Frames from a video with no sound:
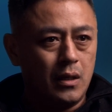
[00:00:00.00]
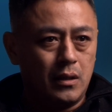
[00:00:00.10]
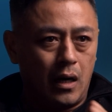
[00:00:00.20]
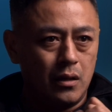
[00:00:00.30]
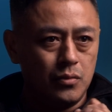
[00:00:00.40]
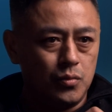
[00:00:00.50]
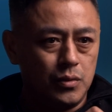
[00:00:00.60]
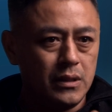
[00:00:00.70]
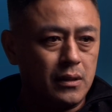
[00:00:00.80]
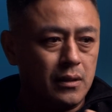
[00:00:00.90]
而女
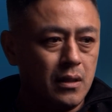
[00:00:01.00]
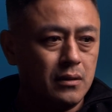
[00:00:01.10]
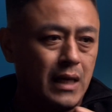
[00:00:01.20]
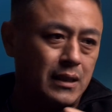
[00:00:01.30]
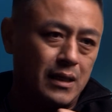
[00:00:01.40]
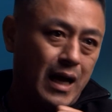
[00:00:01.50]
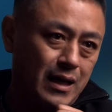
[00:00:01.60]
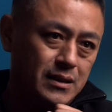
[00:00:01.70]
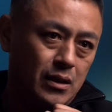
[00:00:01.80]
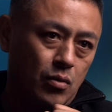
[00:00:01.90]
性更加的
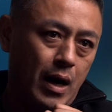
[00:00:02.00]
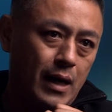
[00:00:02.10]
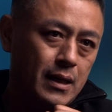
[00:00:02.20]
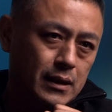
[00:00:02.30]
感性化。